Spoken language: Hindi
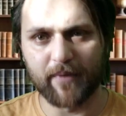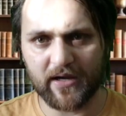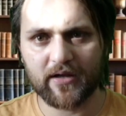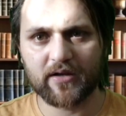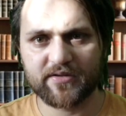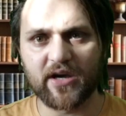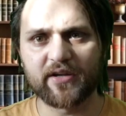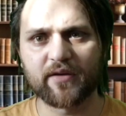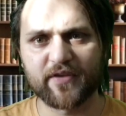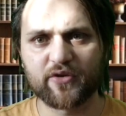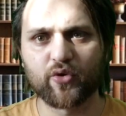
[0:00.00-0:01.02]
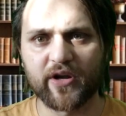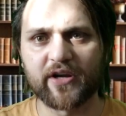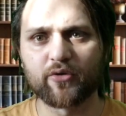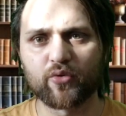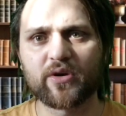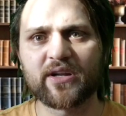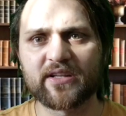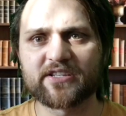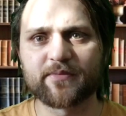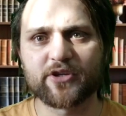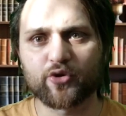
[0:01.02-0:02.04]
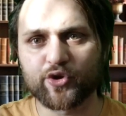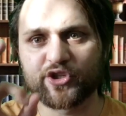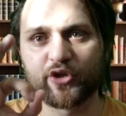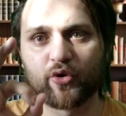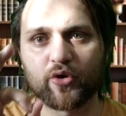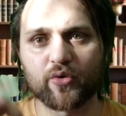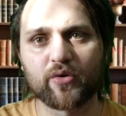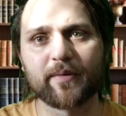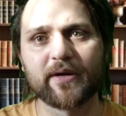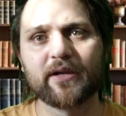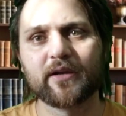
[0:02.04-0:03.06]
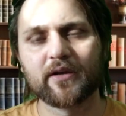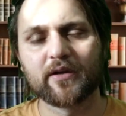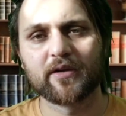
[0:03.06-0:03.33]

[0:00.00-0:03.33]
मैं शाहीन अफरीदी को रेट करूंगा ना दस में से तो जीरो करूंगा भाई